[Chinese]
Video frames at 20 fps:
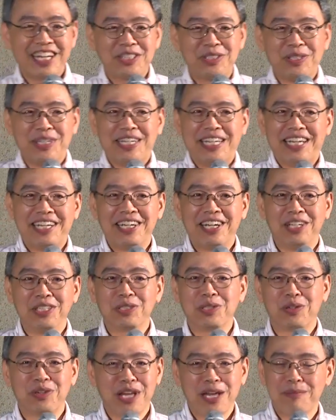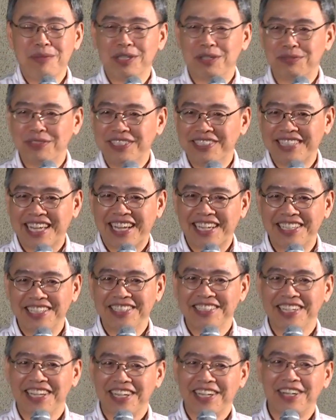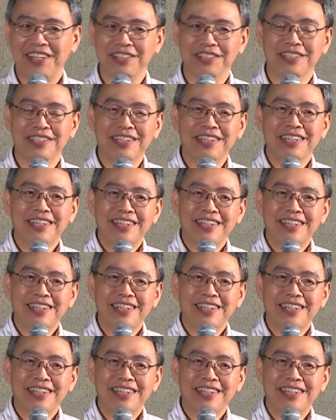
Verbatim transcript: 大学联考从来没有分三科在考的。